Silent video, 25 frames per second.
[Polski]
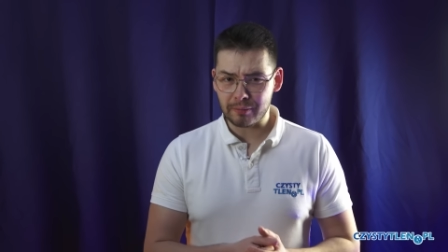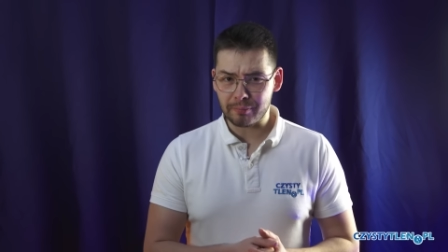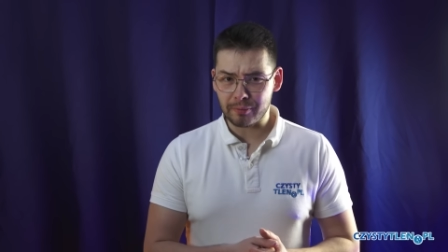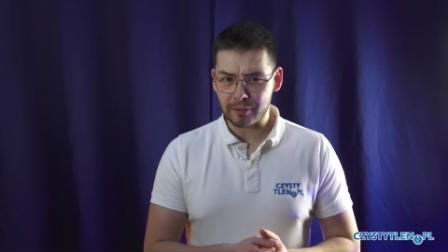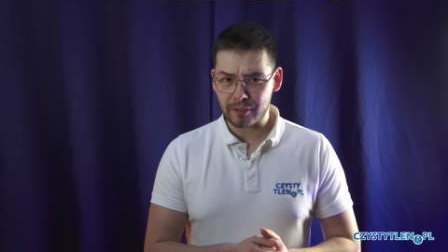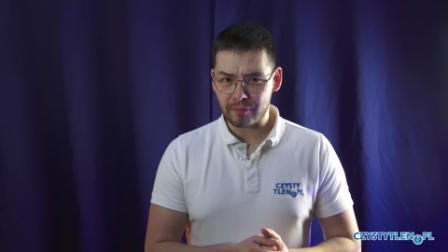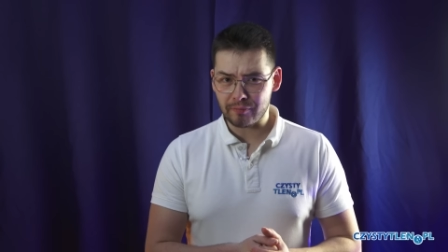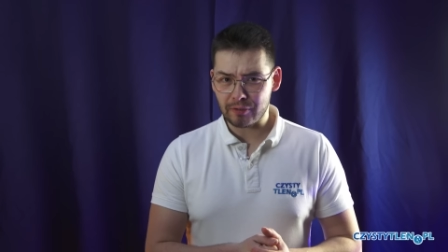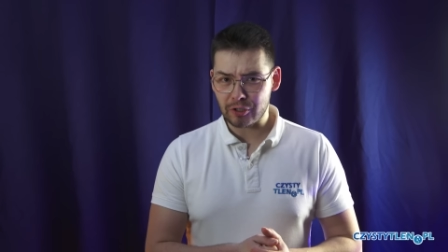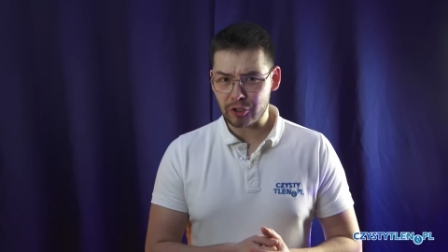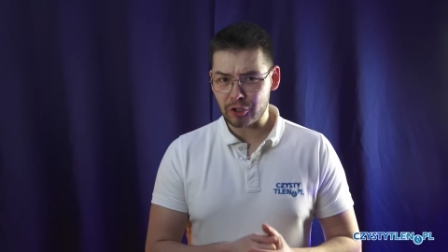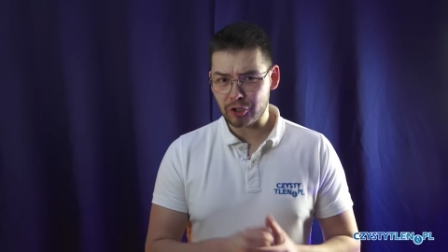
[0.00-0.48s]

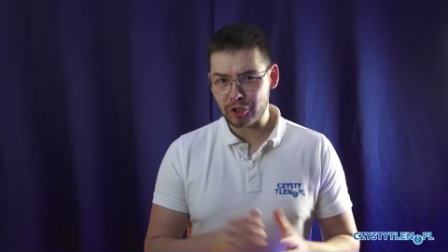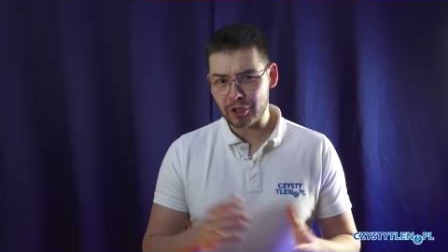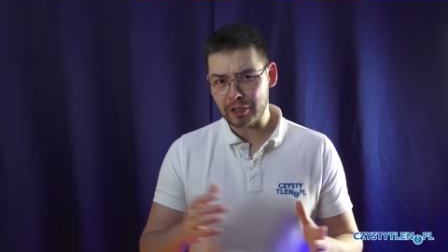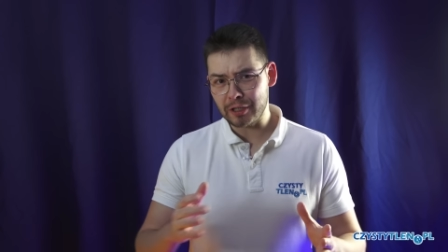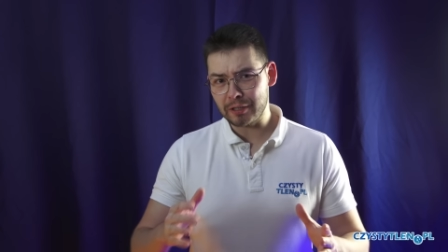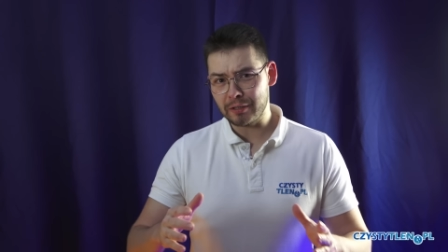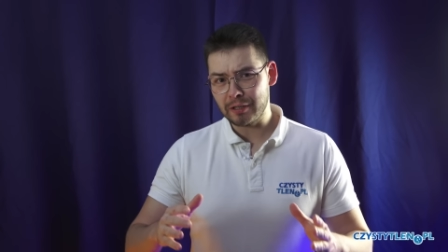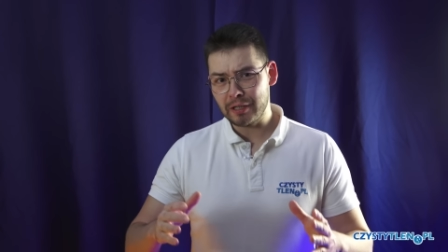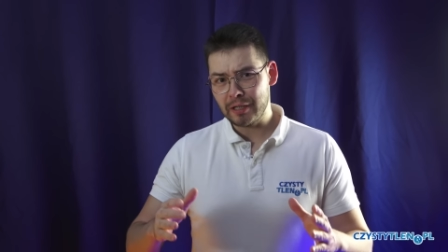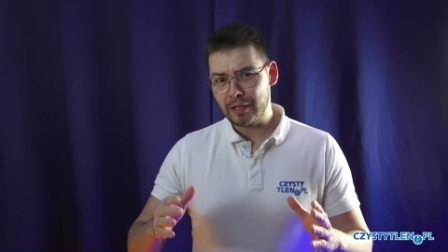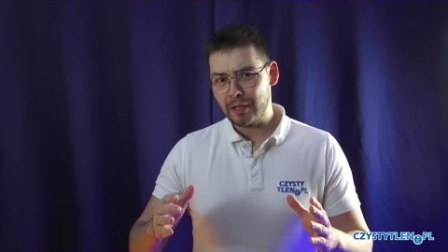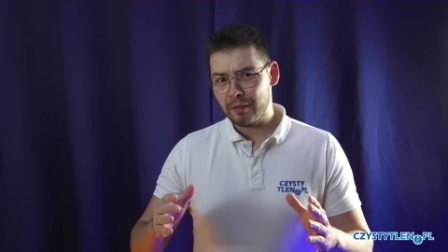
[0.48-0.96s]
ponieważ
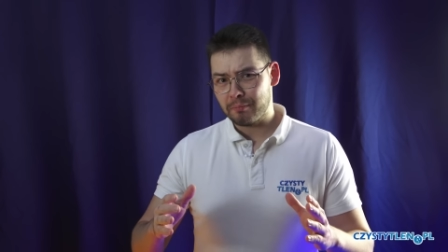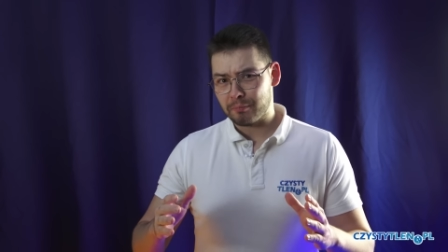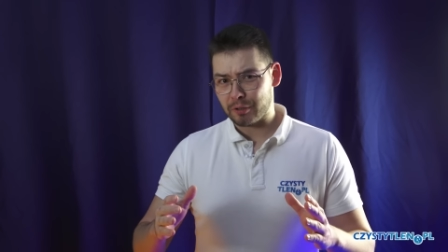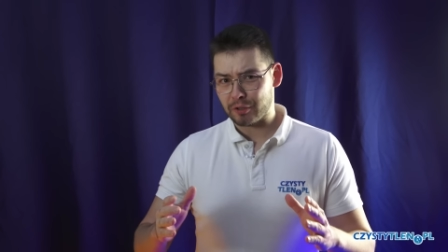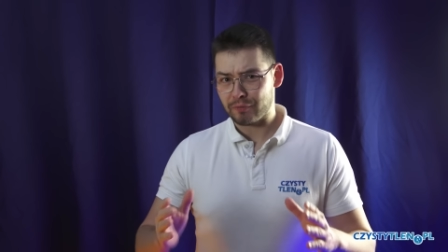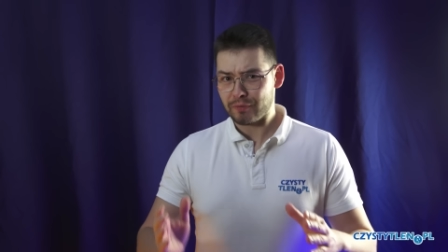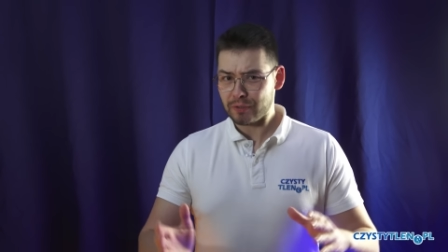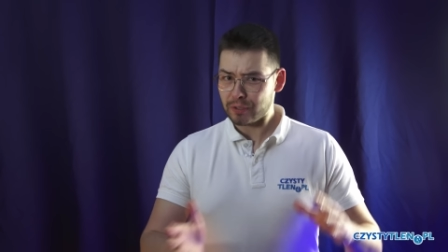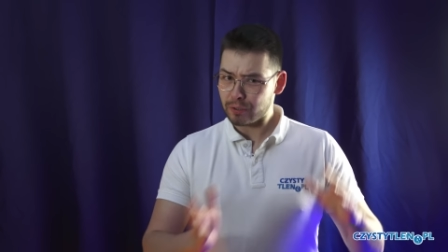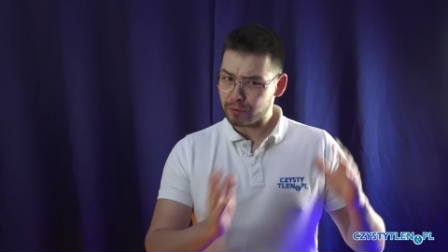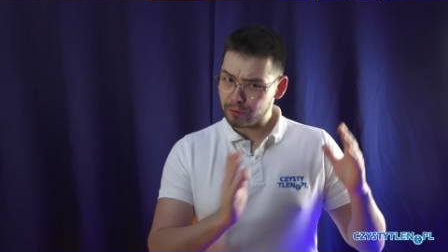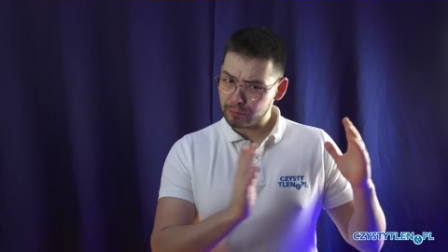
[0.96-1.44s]
jeżeli
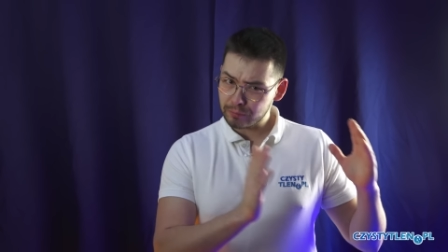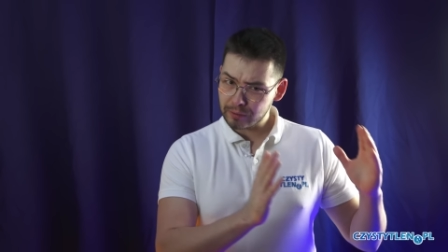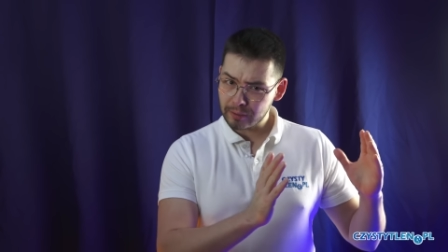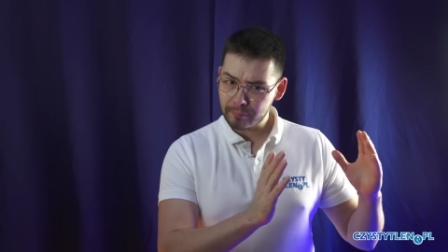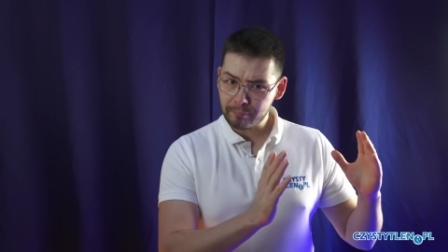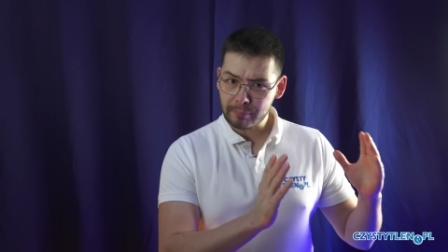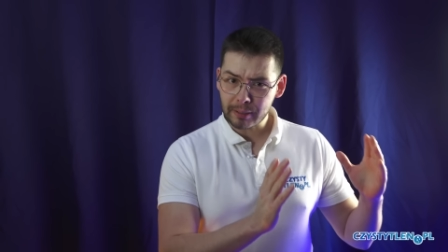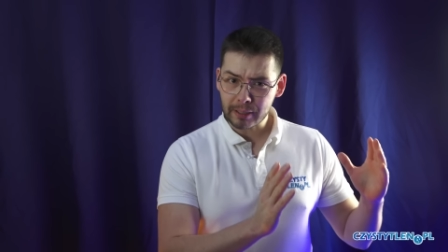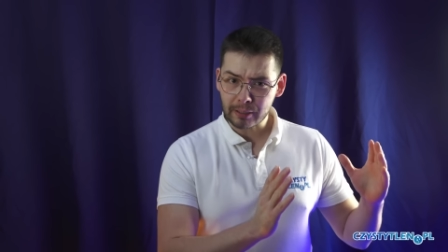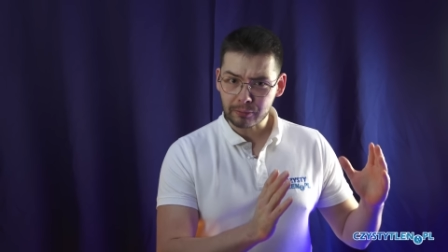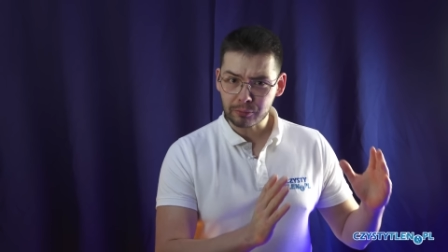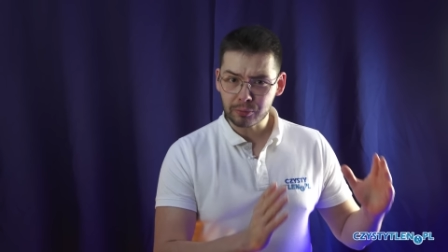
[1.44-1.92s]
masz wysoką
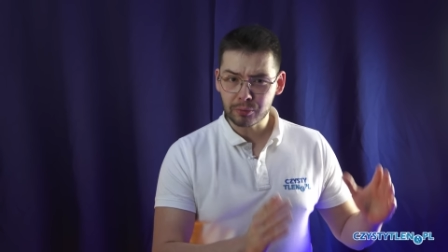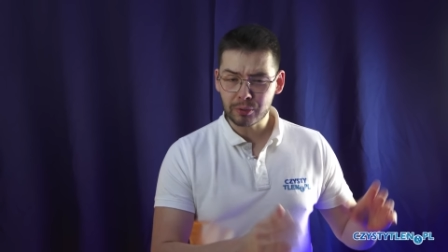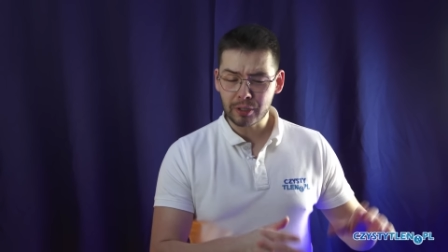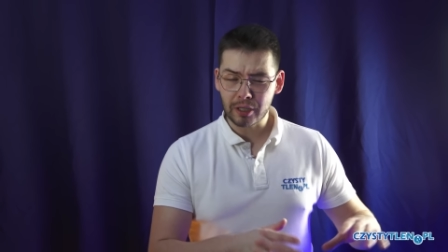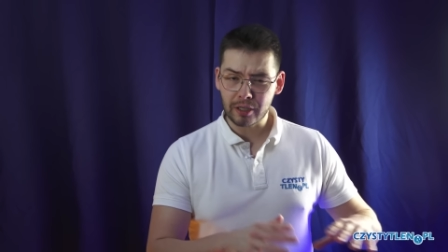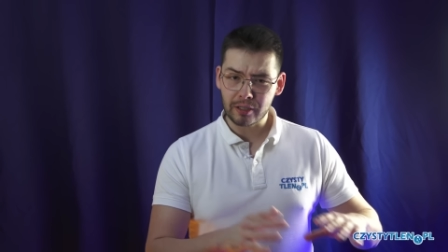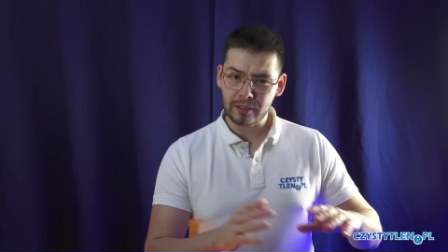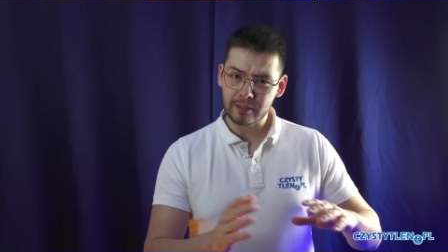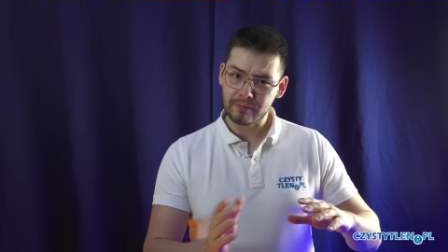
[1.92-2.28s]
temperaturę